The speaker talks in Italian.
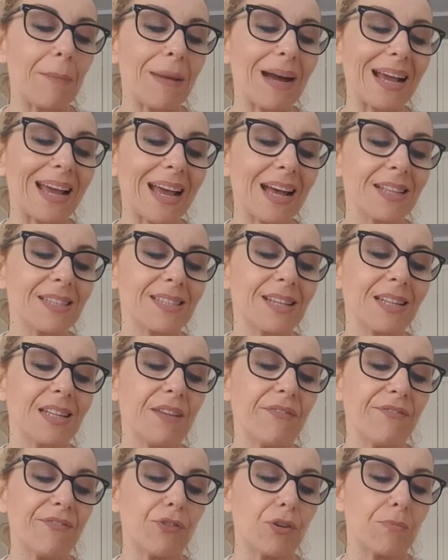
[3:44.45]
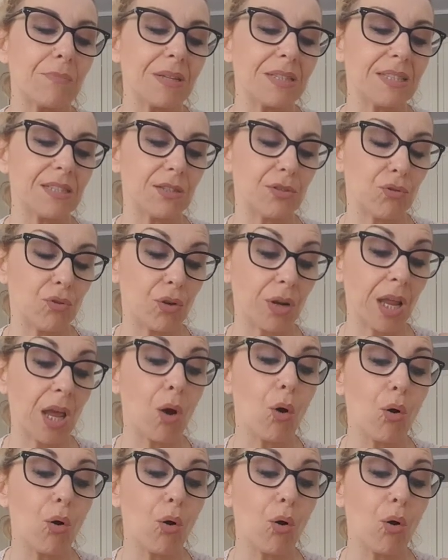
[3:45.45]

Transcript: mancanza di informazioni